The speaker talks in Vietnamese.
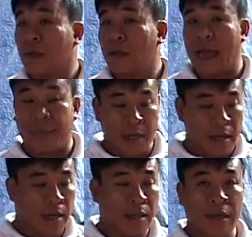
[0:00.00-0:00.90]
làm
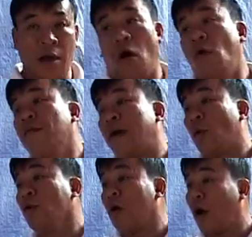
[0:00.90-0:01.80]
cây cây đổ phải
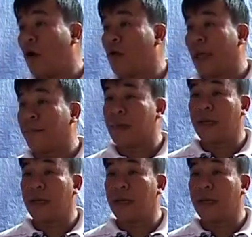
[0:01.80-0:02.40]
uốn đổ làm